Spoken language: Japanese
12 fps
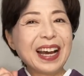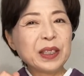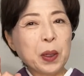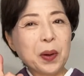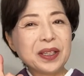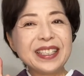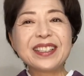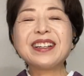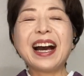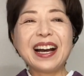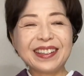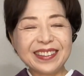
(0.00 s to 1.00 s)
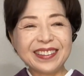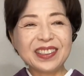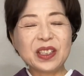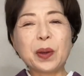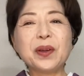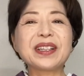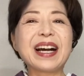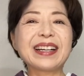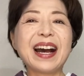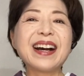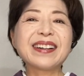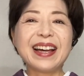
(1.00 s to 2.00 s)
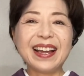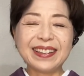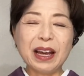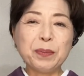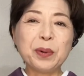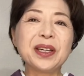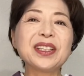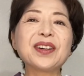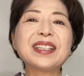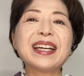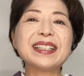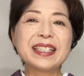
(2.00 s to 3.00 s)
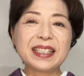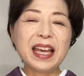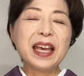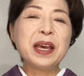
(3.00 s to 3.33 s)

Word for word: あの、四苦八苦というか考えたポイントなんですね。